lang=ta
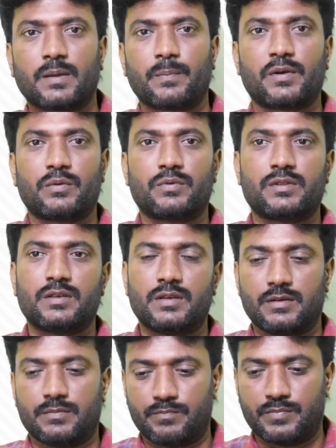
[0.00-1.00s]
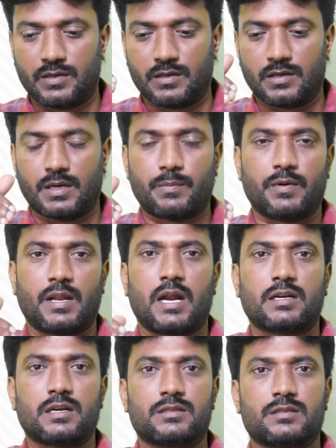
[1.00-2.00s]
திரைப்படம் வந்து இப்போ
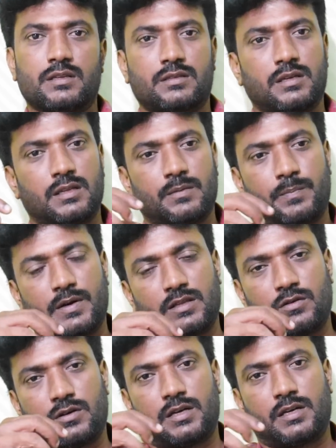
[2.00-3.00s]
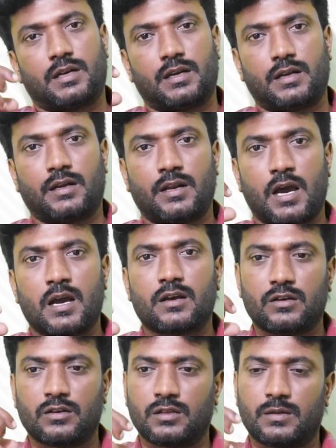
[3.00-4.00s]
நாட்கள் சில சில அந்த படத்தோட
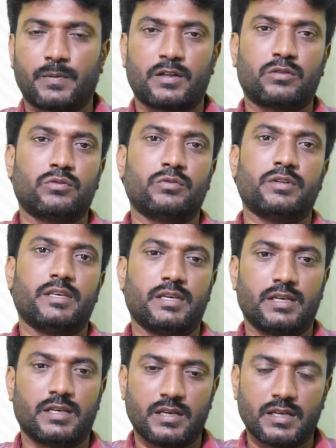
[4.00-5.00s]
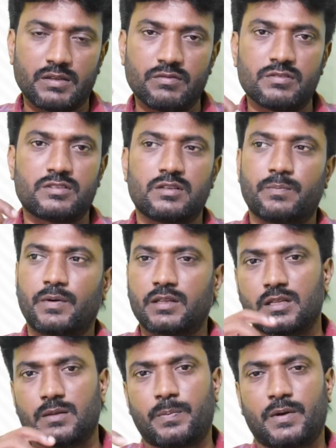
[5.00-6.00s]
டாக்லேயும் அந்த படத்தோடைய ரிவ்யூஸில்
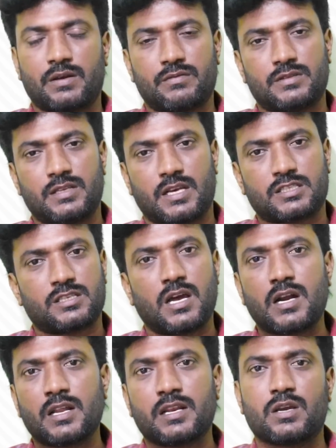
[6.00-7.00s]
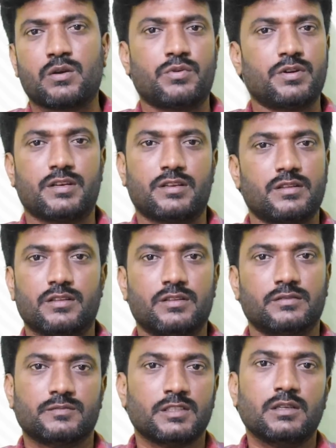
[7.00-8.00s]
பார்த்து அந்த படம் வந்து எக்ஸ்ட்ராடனரியாக ஓடிட்டு
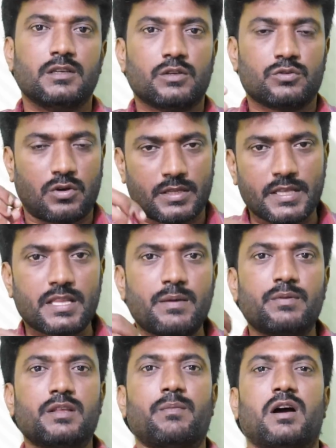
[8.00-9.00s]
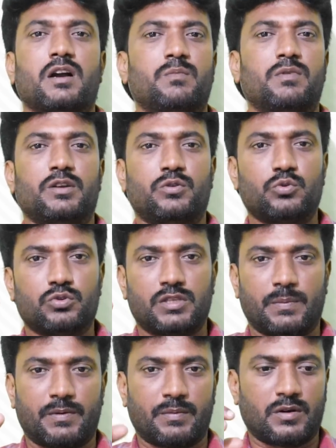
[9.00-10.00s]
இருந்தது ஸோ அதே தான் இந்த பாகுபலி டூ
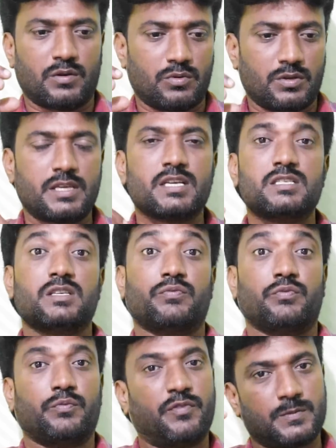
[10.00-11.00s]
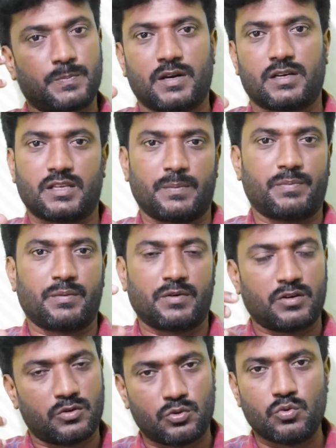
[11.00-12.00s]
திரைப்படமாட்டோம் ஒரு கேஜிஎஃப் ஃபஸ்ட் பார்ட்
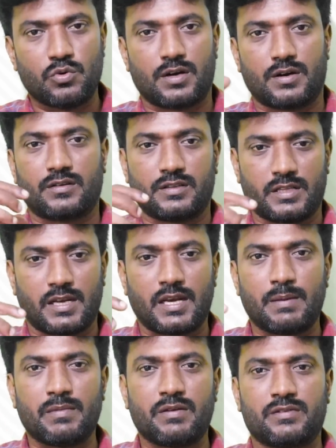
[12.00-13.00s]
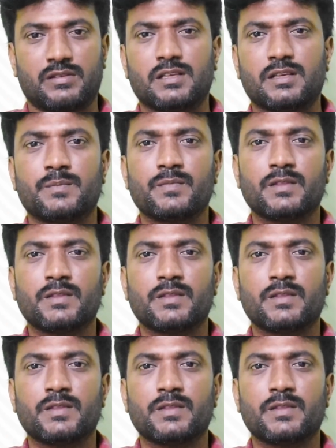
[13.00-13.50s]
திரைப்படமாகட்டும் டூவாக இருக்கட்டும் இது எல்லாமே வந்து